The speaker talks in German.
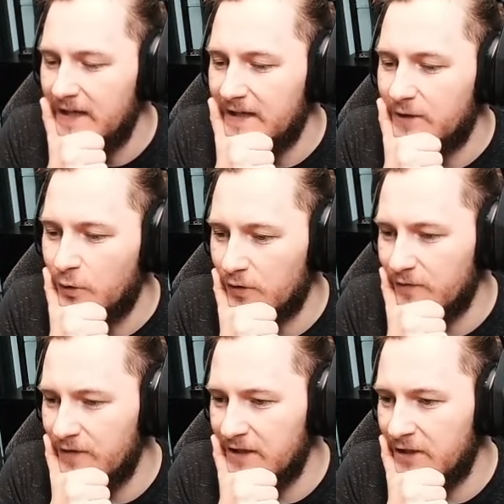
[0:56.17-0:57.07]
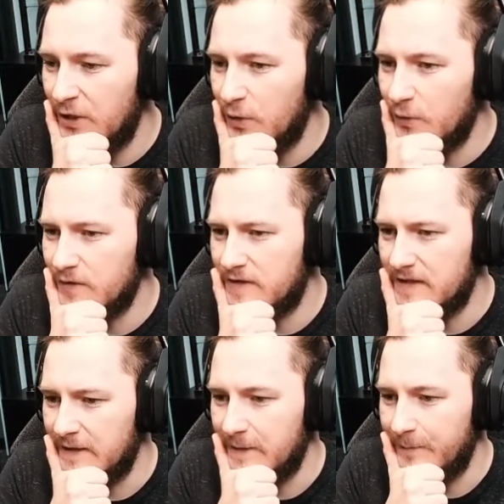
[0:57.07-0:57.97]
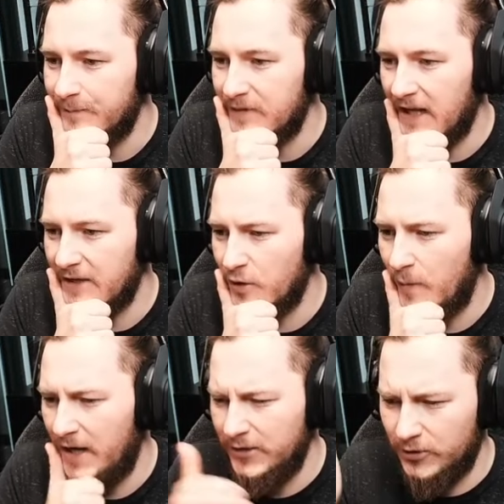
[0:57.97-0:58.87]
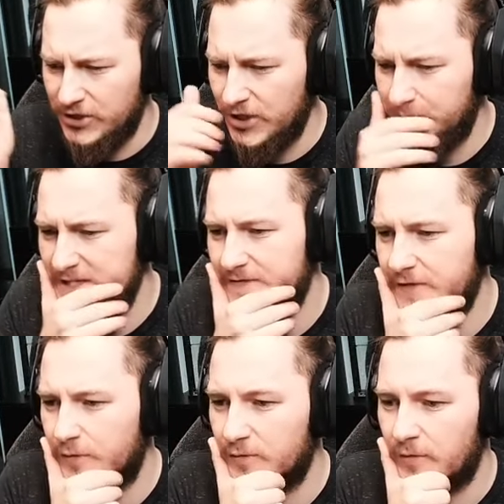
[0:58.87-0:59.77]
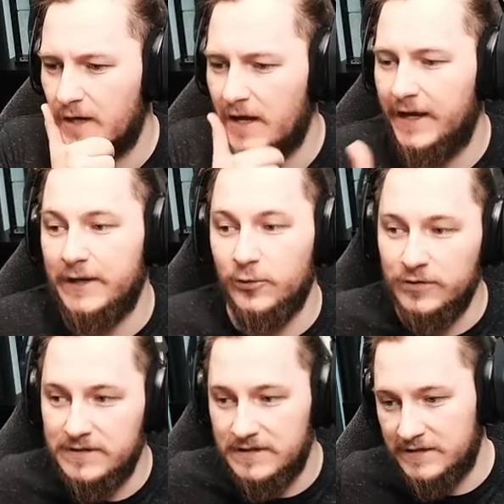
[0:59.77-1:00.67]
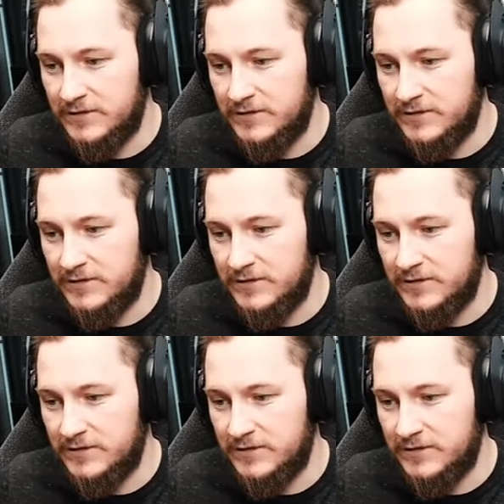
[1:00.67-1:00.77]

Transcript: gucken wir uns ähm, gleich nochmal an oder ich schneide ein bisschen was vom Trailer rein. Und es